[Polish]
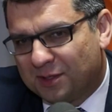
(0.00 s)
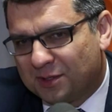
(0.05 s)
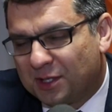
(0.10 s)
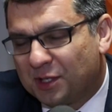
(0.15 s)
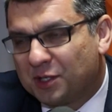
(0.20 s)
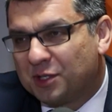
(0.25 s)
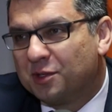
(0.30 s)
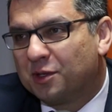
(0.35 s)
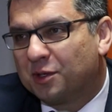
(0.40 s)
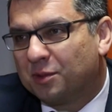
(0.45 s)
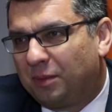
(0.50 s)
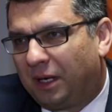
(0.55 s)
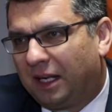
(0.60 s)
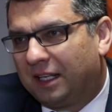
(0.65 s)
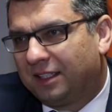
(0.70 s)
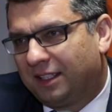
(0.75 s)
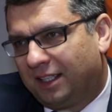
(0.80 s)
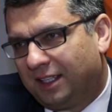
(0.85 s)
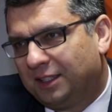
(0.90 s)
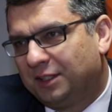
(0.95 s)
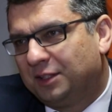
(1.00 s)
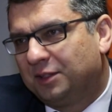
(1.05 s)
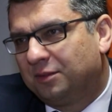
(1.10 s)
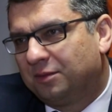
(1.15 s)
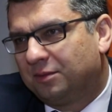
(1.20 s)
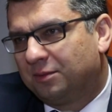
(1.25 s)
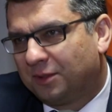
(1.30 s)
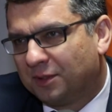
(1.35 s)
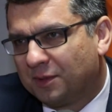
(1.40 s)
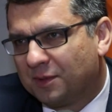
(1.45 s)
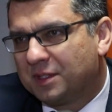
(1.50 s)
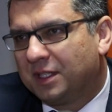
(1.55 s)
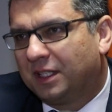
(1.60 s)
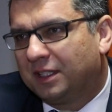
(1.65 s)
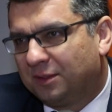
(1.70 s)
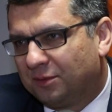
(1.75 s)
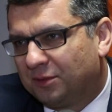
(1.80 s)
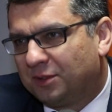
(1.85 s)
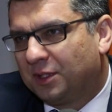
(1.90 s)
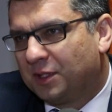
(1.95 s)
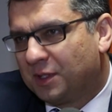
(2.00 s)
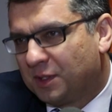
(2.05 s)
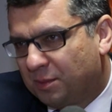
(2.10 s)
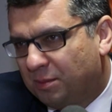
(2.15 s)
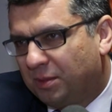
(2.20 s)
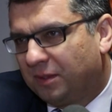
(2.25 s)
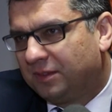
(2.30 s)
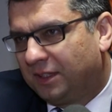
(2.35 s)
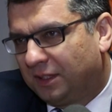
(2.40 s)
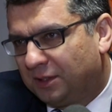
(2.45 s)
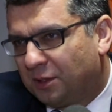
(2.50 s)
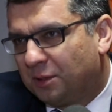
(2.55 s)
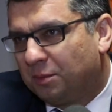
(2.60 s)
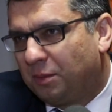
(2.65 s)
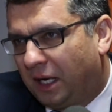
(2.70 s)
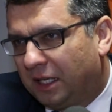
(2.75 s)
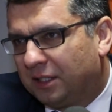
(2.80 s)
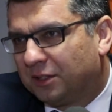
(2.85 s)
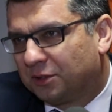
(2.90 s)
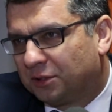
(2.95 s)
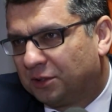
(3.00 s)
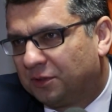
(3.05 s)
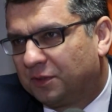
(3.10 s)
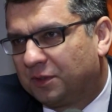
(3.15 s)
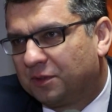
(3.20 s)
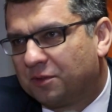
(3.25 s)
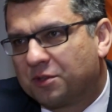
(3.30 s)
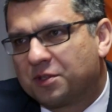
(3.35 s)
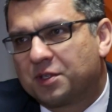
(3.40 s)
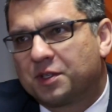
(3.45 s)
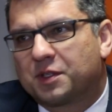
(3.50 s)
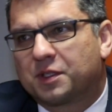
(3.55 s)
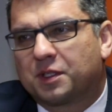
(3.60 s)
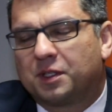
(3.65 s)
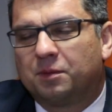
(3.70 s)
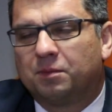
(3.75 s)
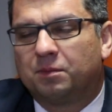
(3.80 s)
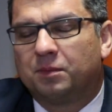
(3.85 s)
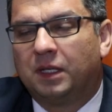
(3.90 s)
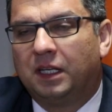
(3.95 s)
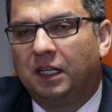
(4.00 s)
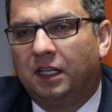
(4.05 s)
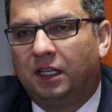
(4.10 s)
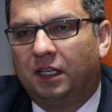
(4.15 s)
to rzecz normalna i moim zdaniem to jest pewna normalność w tym wszystkim.